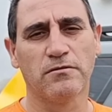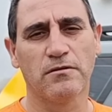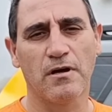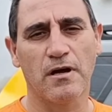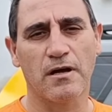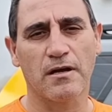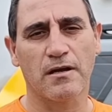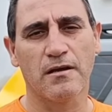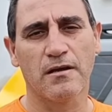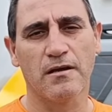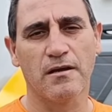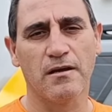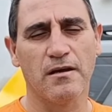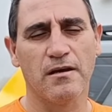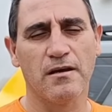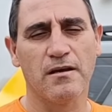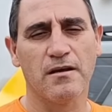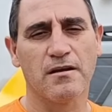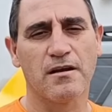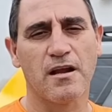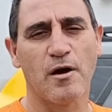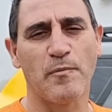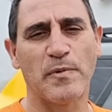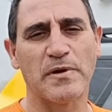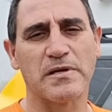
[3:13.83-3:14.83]
aqui
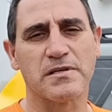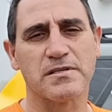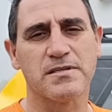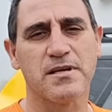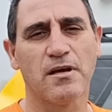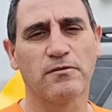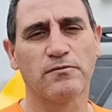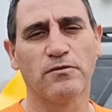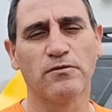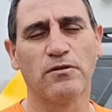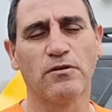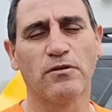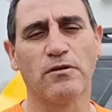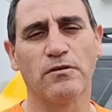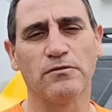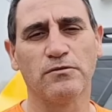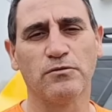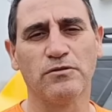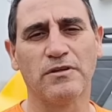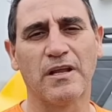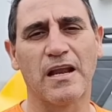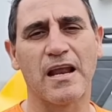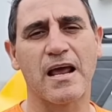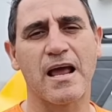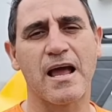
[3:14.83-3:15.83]
na pensão do, do
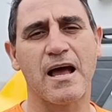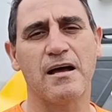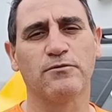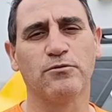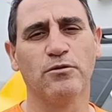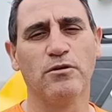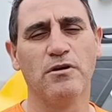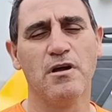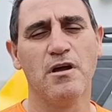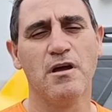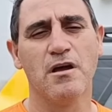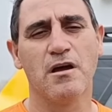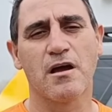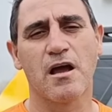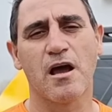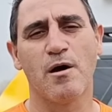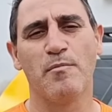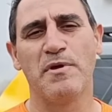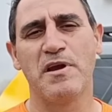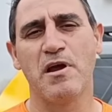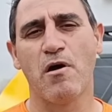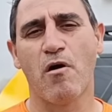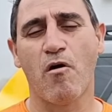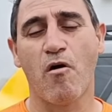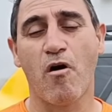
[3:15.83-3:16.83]
delegado
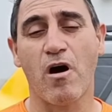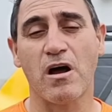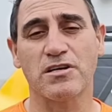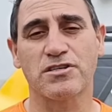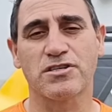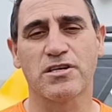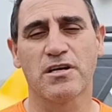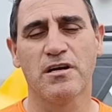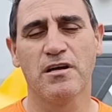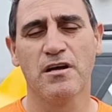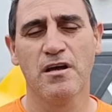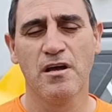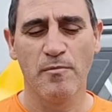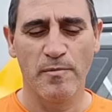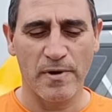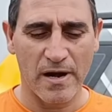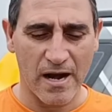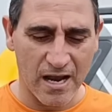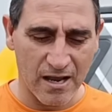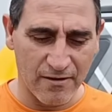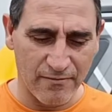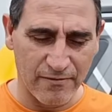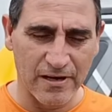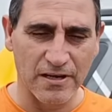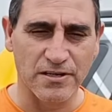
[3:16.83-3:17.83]
Gabriel Rocha para
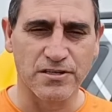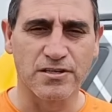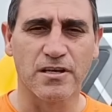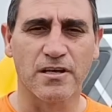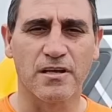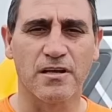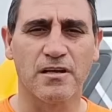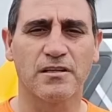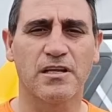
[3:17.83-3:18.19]
refletir.